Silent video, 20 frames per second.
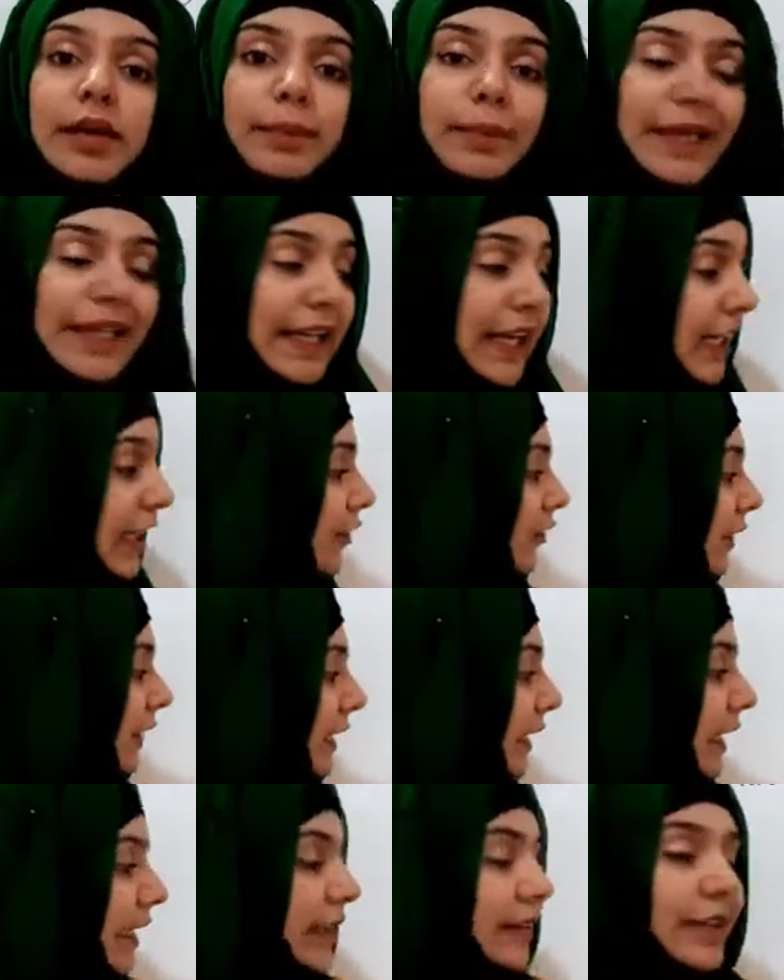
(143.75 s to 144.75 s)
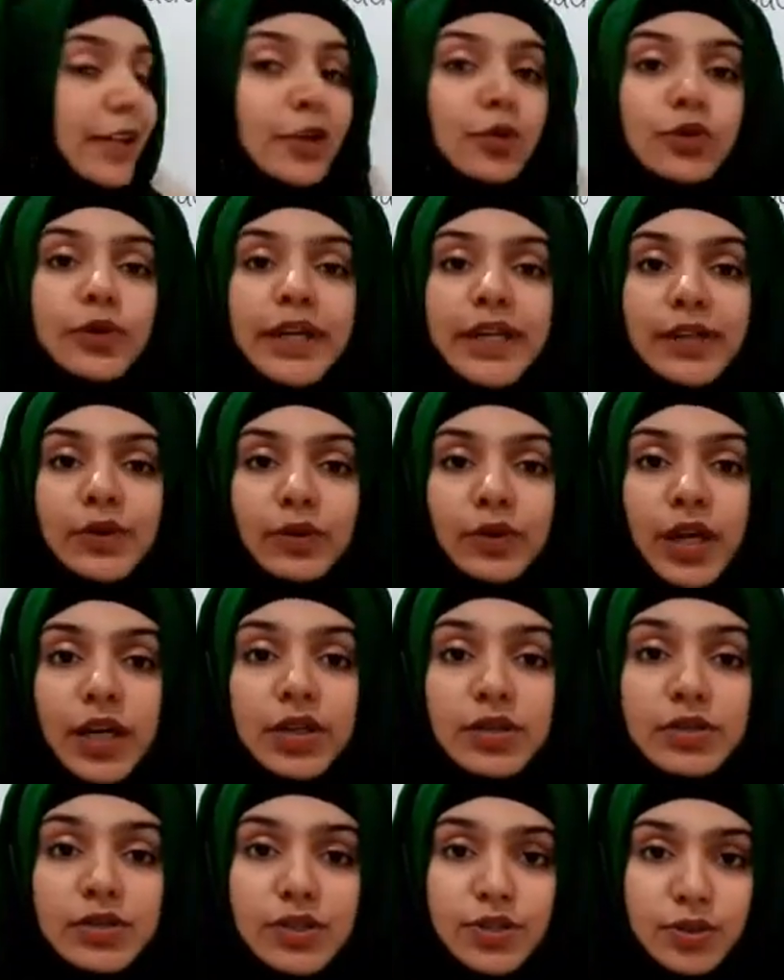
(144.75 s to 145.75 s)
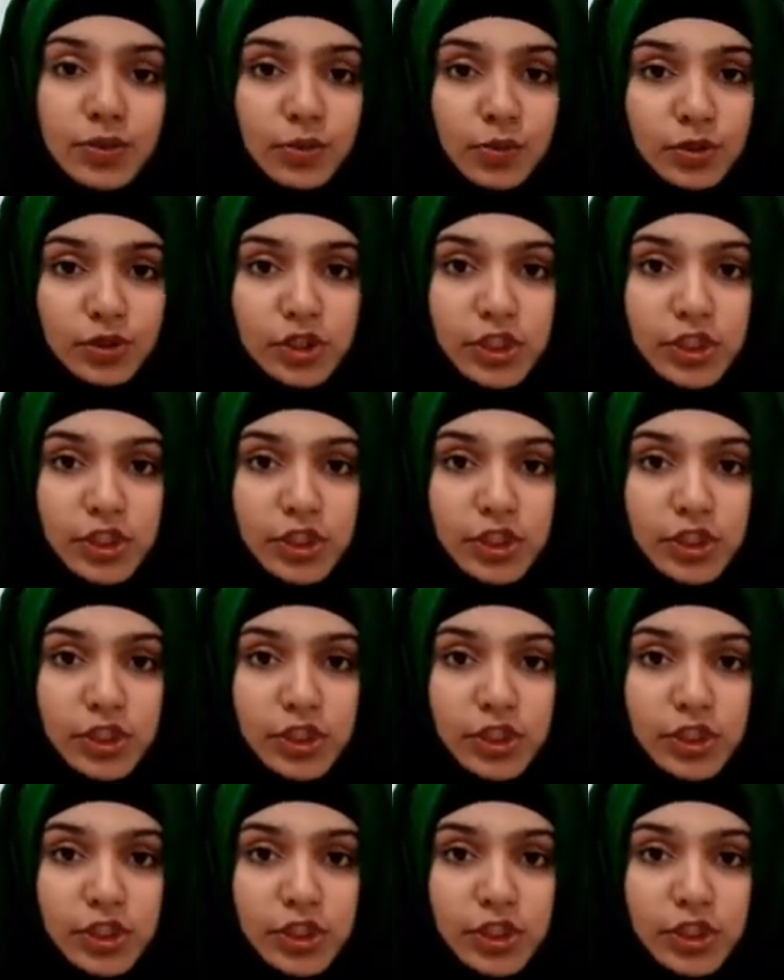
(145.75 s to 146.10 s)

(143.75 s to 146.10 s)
मैग्नेटिक फील्ड के अंदर रोटेट होना शुरू हो